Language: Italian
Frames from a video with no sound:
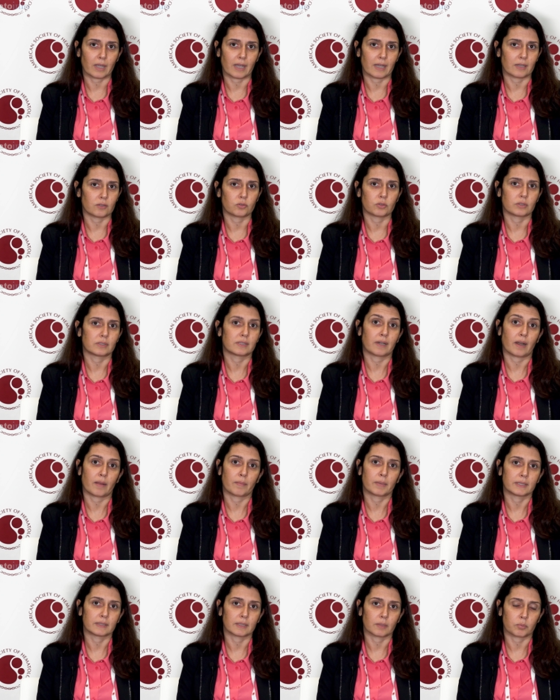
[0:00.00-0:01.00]
caso
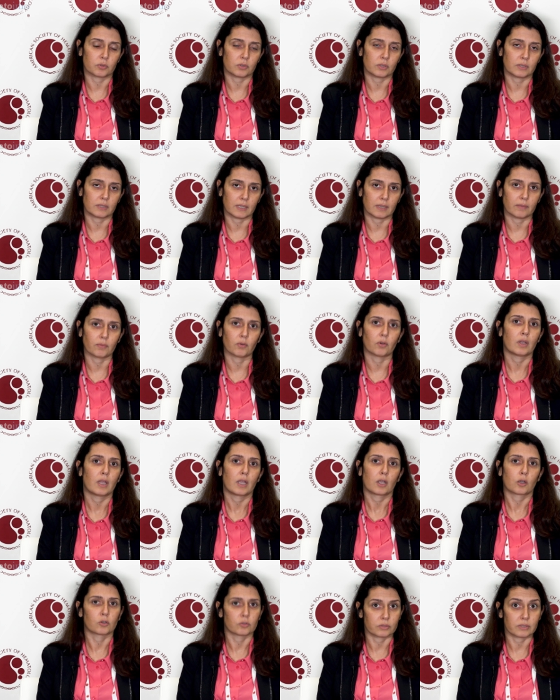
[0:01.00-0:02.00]
estremamente positivo
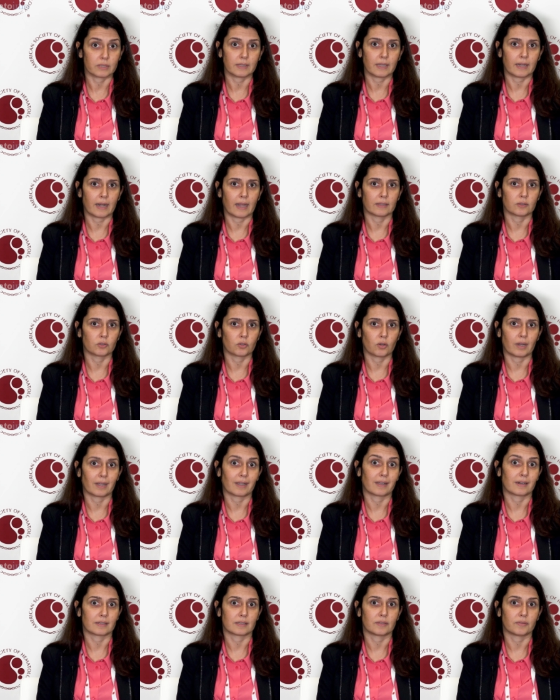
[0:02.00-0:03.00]
considerando
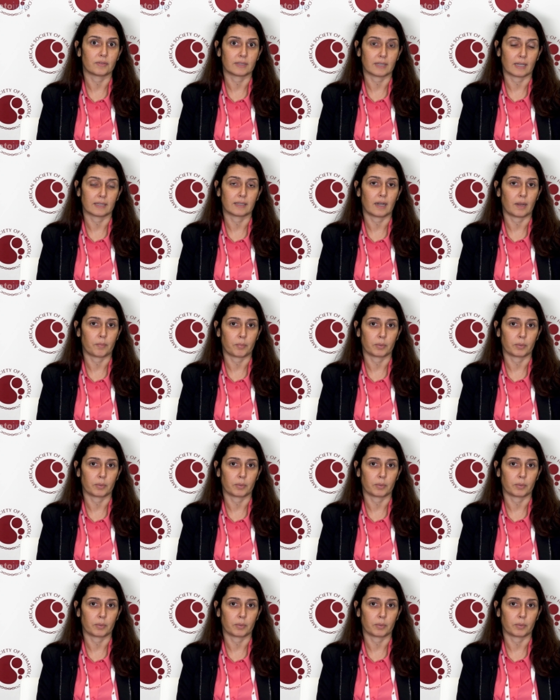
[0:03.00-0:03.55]
l'aggressività della